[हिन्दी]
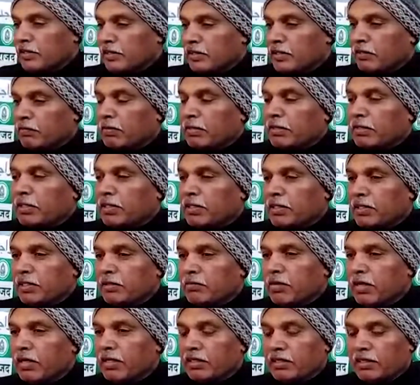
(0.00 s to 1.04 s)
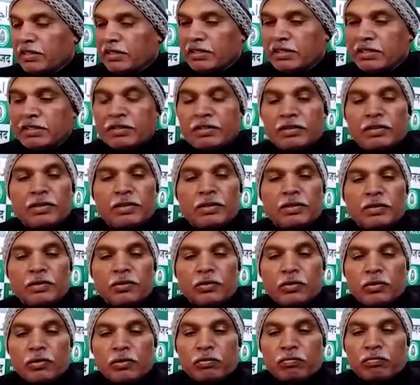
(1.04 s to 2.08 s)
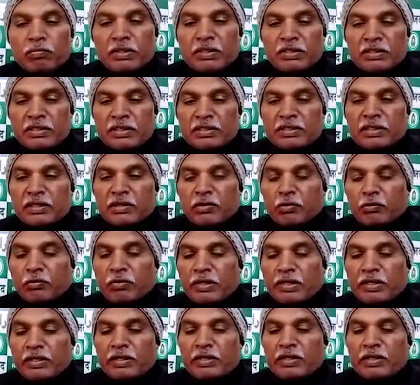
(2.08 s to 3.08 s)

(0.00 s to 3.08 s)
गठबंधन की बात है वो मित्र दलों में